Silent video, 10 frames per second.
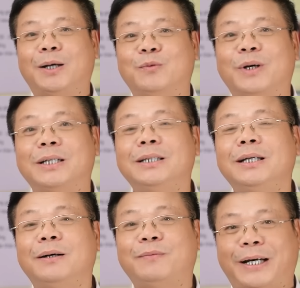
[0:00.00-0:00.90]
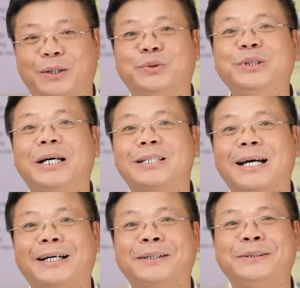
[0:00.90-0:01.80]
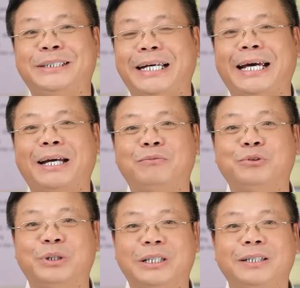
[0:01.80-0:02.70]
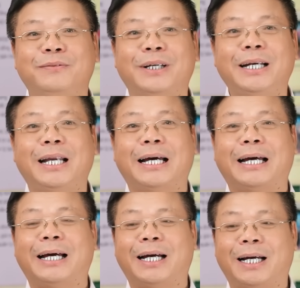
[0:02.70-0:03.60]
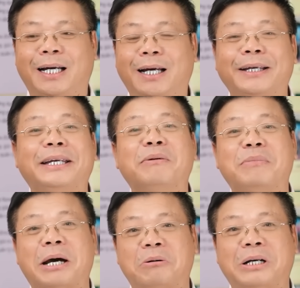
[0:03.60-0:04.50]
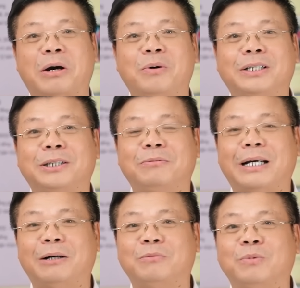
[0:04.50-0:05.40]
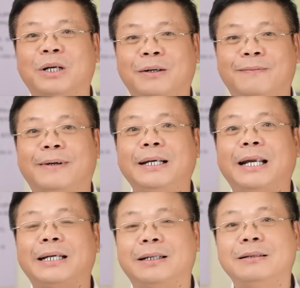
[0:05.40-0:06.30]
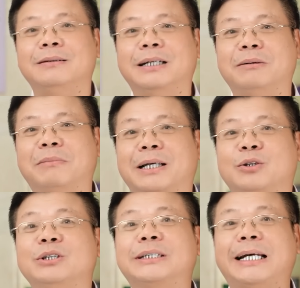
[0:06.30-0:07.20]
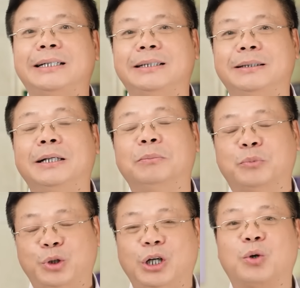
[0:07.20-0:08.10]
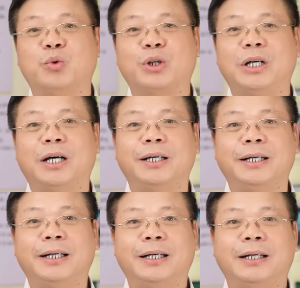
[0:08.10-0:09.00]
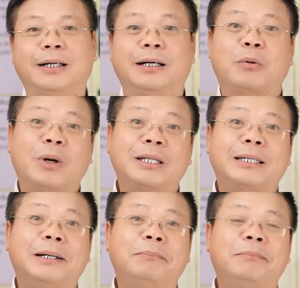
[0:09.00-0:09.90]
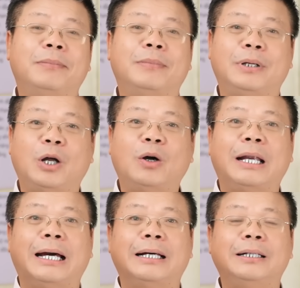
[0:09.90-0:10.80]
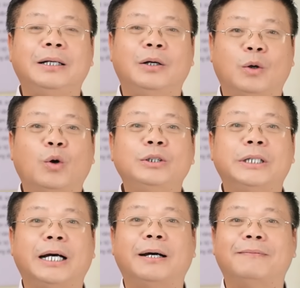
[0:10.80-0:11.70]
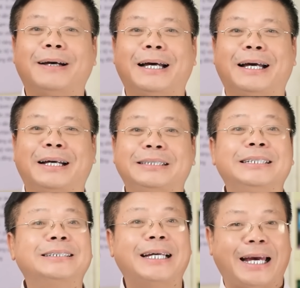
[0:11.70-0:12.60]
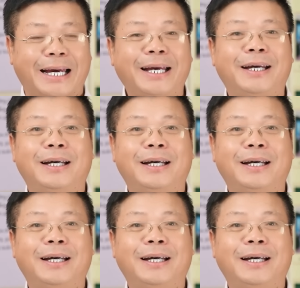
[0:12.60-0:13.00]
Vẫn phải thú nhận rằng chị em phụ nữ vẫn là niềm đau đáu ở trong lòng, vẫn là những người mà tôi dành một nửa cuộc đời quan tâm, lo lắng, hỗ trợ và chia sẻ.